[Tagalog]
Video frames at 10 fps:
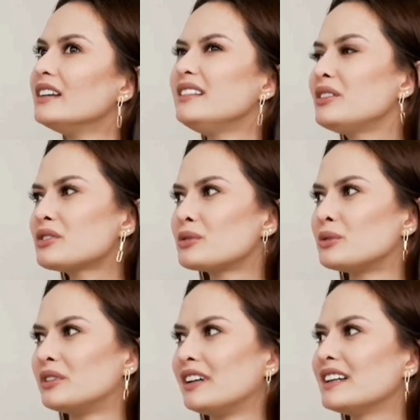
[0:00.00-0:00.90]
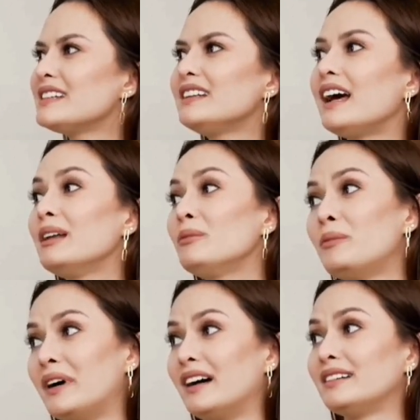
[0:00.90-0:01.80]
Hindi ko sure. Kasi alam mo
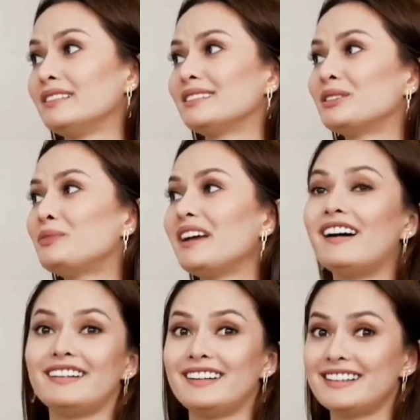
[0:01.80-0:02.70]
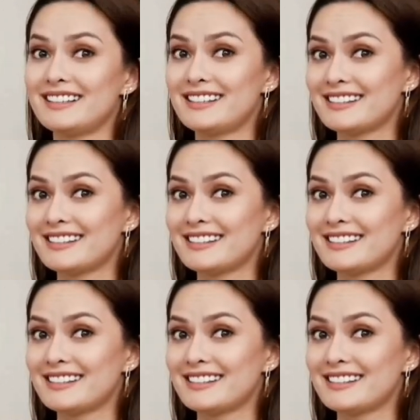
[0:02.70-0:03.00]
ba, to be Tanungin natin.